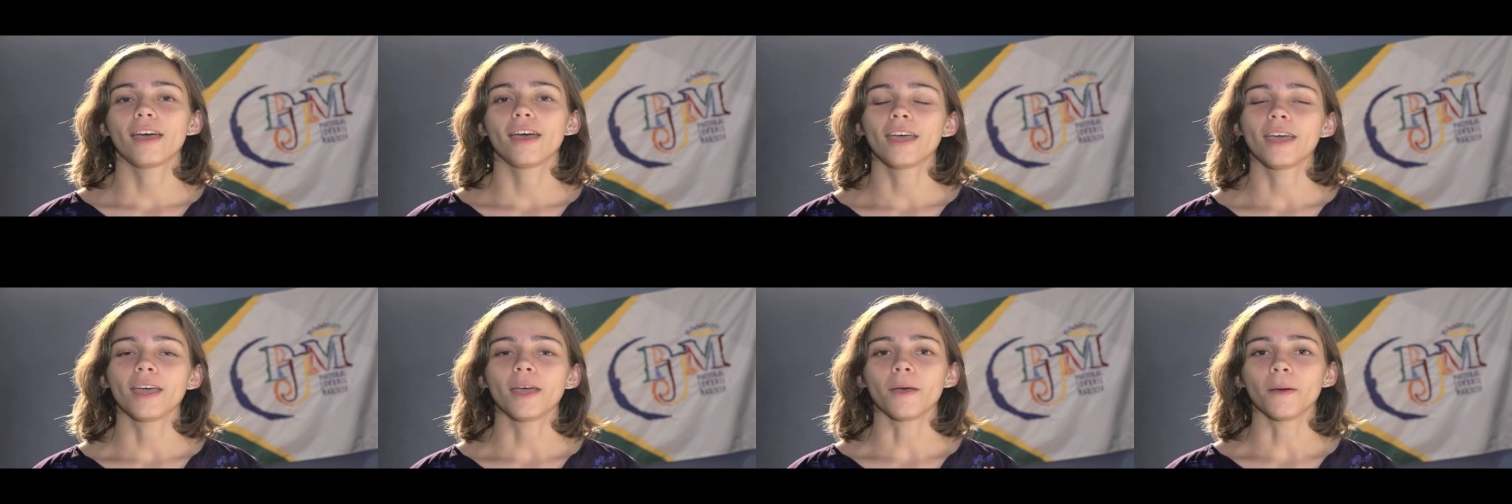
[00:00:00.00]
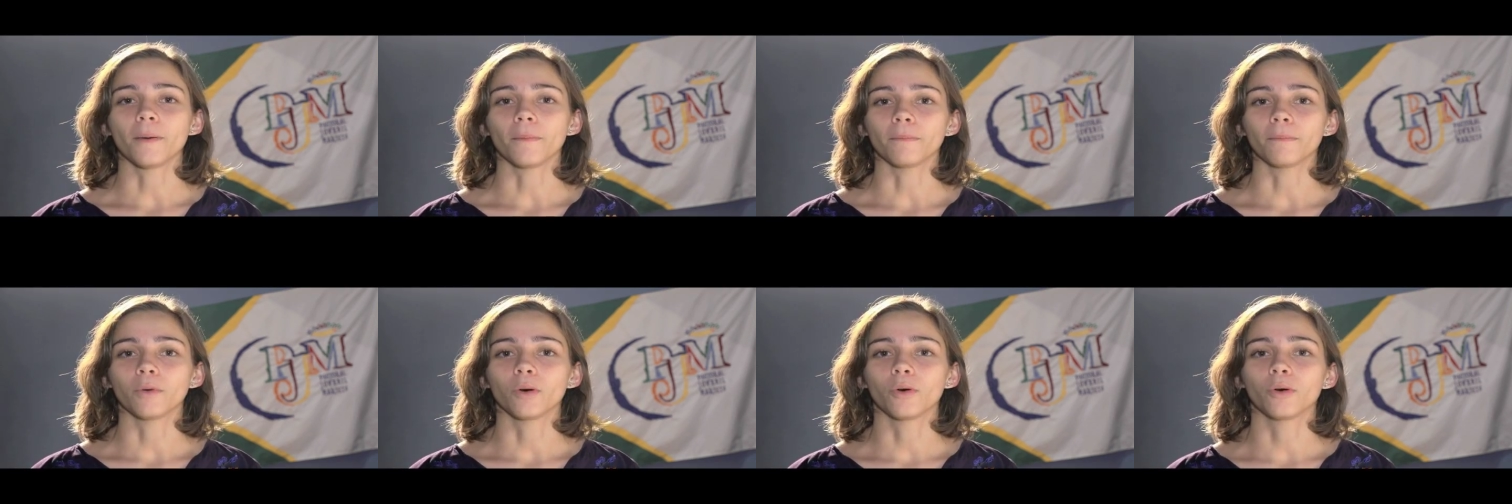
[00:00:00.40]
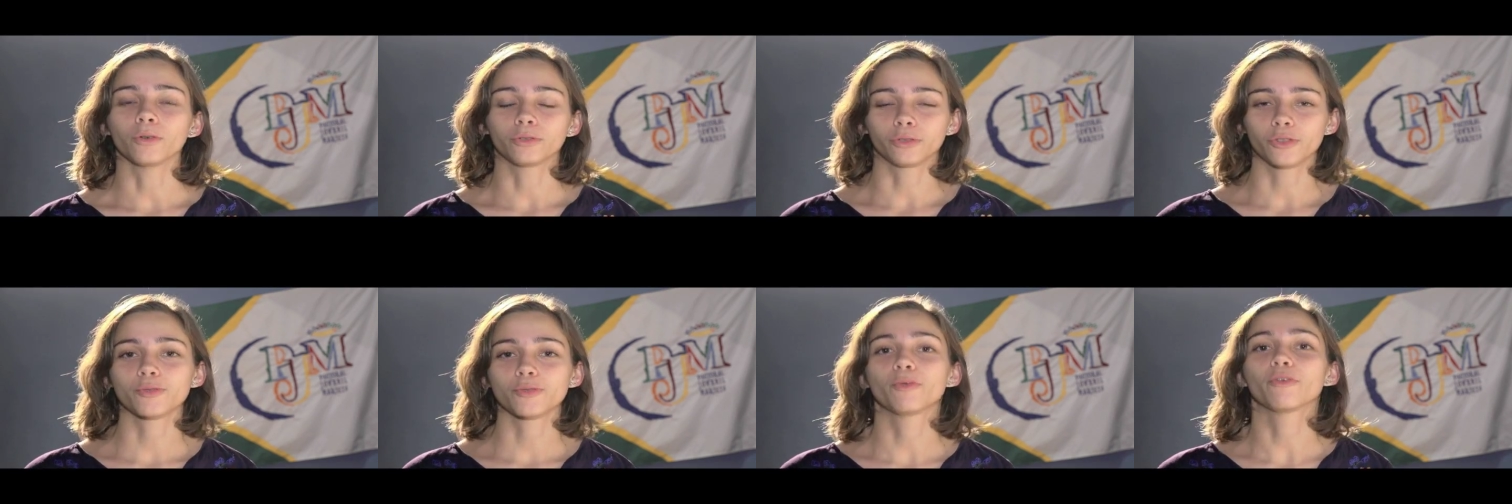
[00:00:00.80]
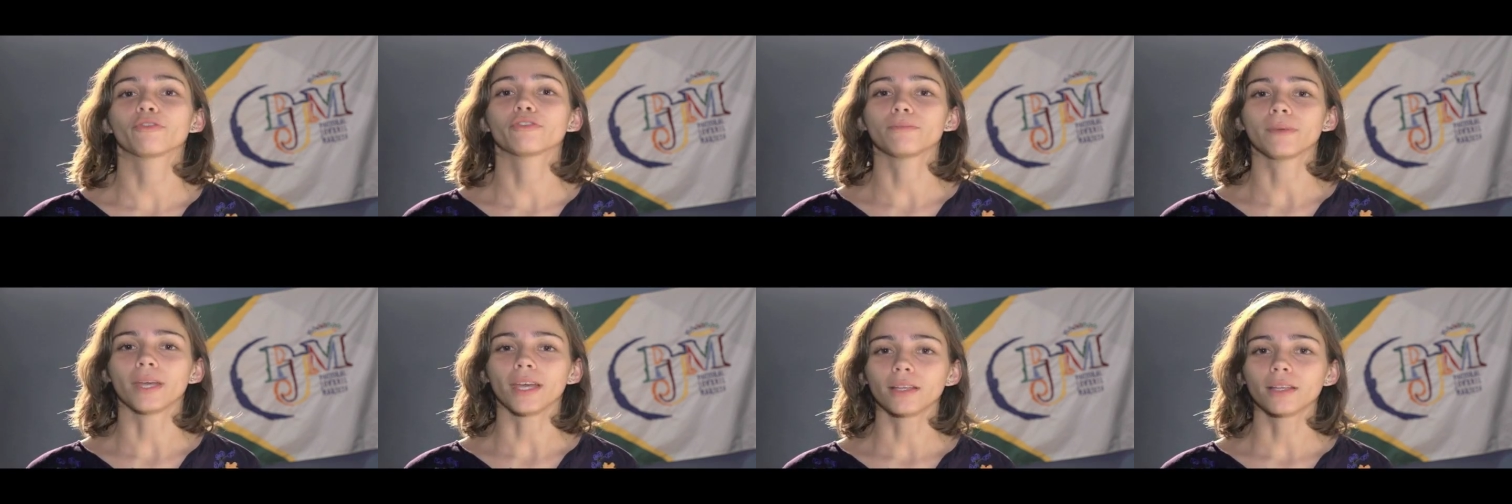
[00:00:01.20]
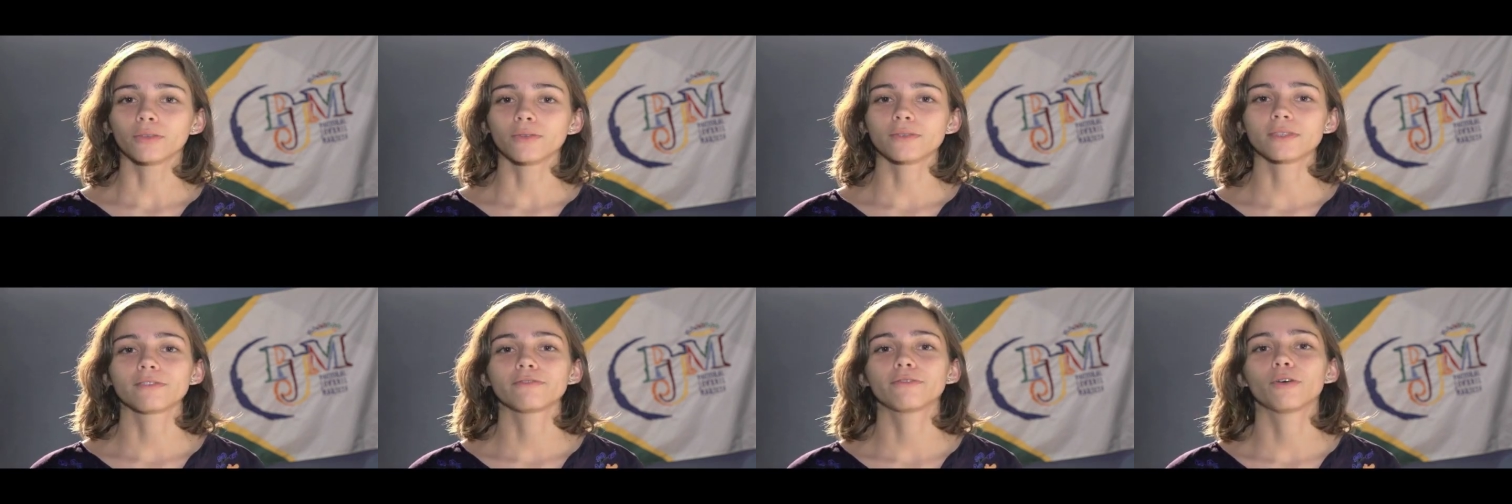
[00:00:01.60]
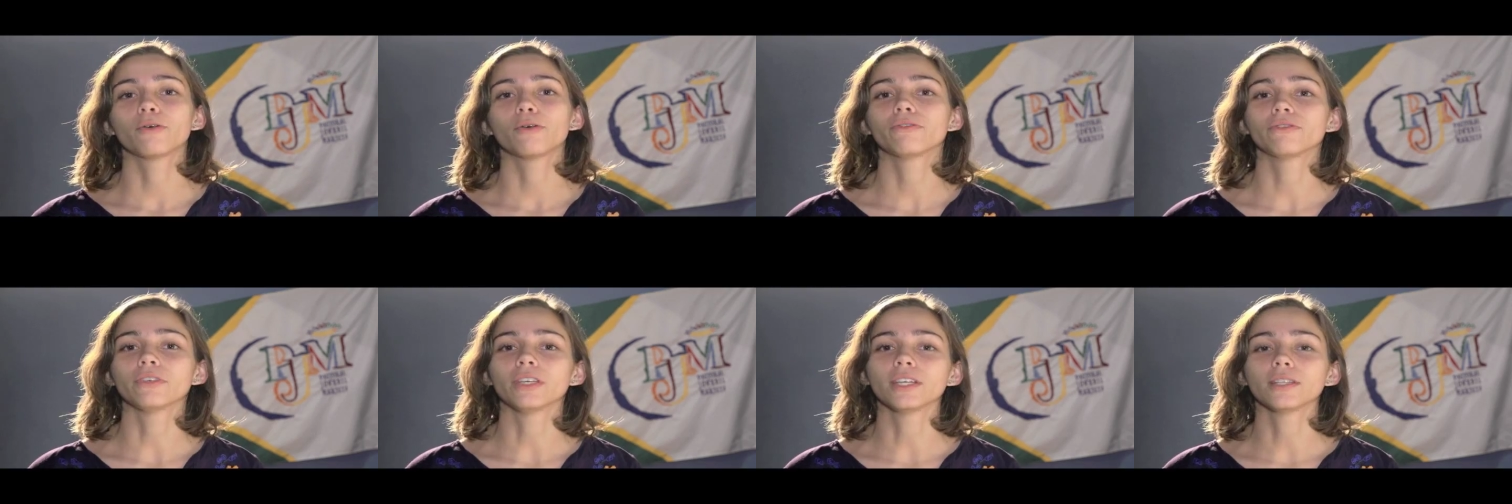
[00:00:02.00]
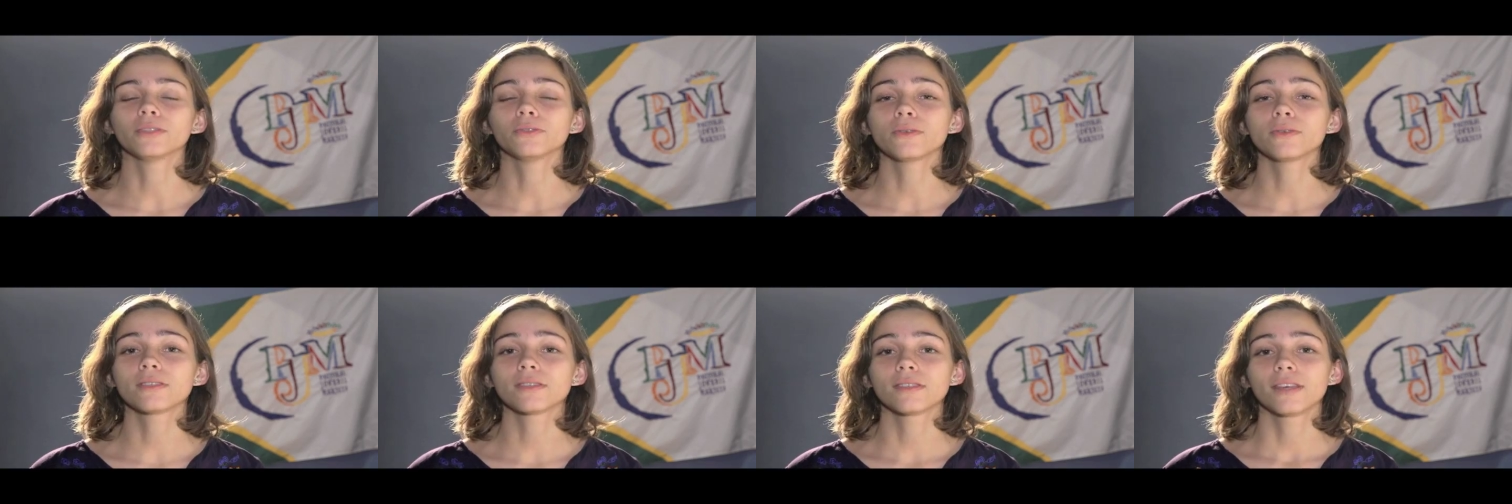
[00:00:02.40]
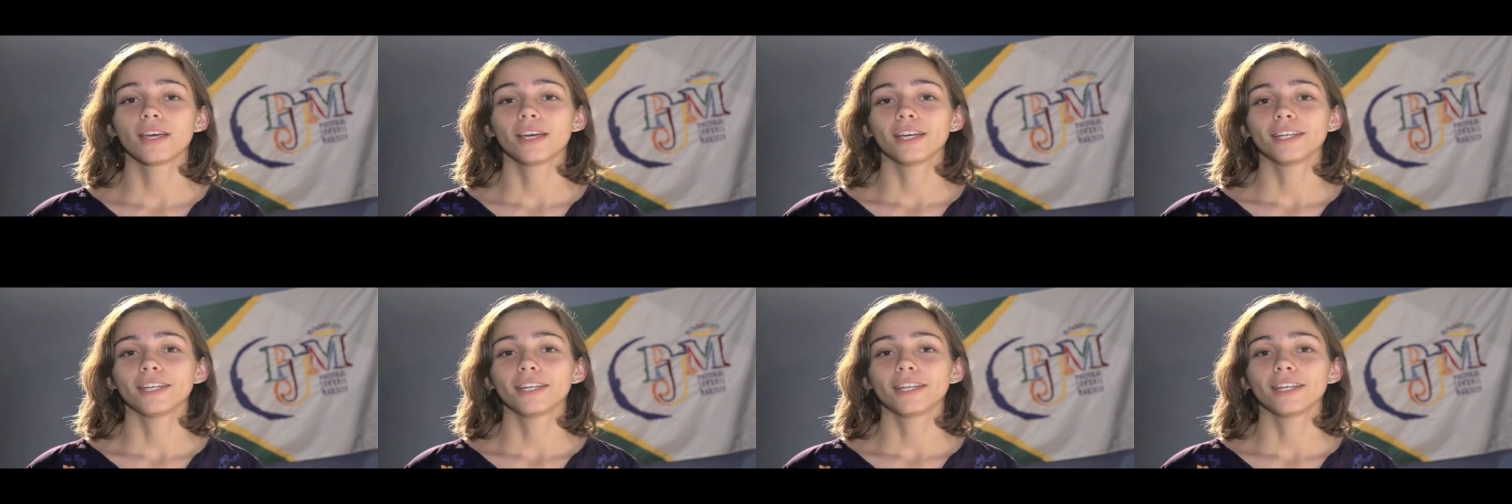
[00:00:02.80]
é, eh, outros movimentos envolvidos